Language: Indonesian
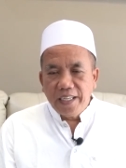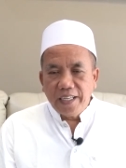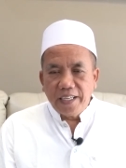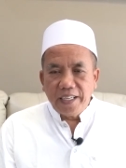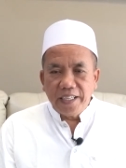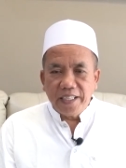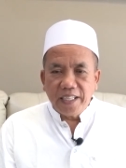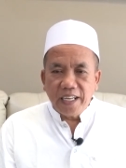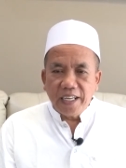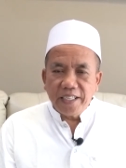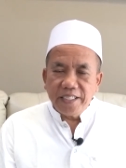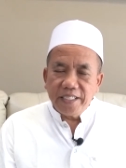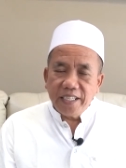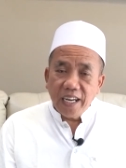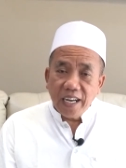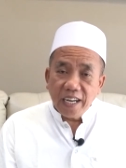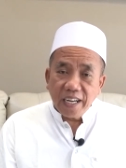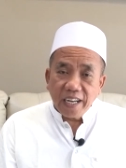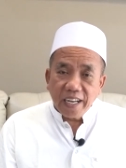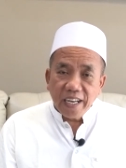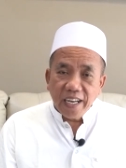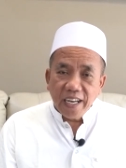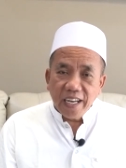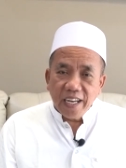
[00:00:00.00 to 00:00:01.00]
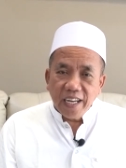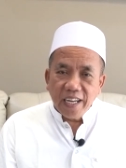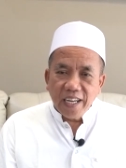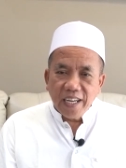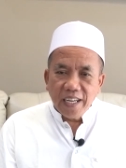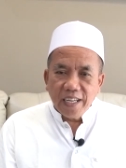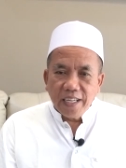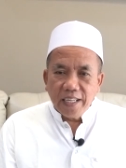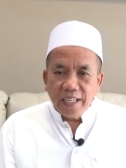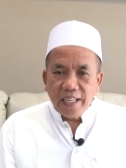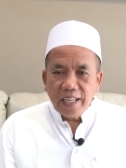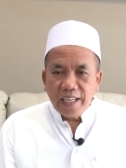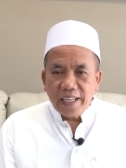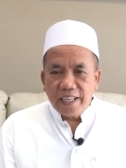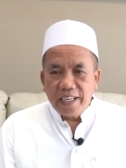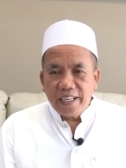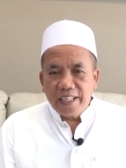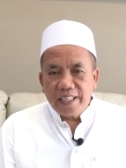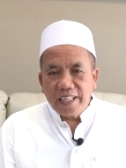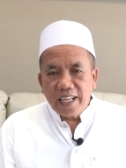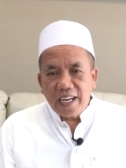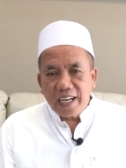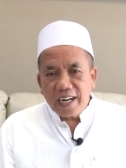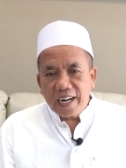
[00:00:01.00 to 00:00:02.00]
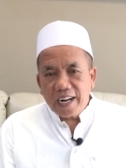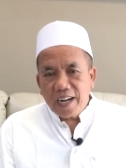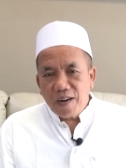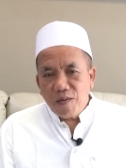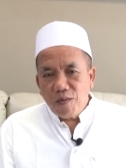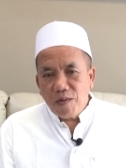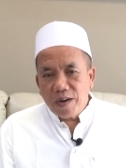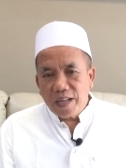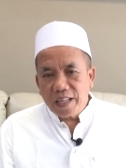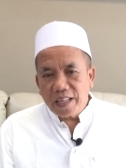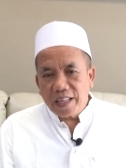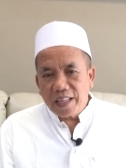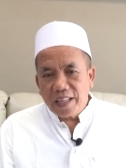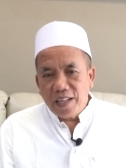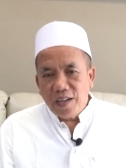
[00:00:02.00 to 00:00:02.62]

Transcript: kita jaga, kita rawat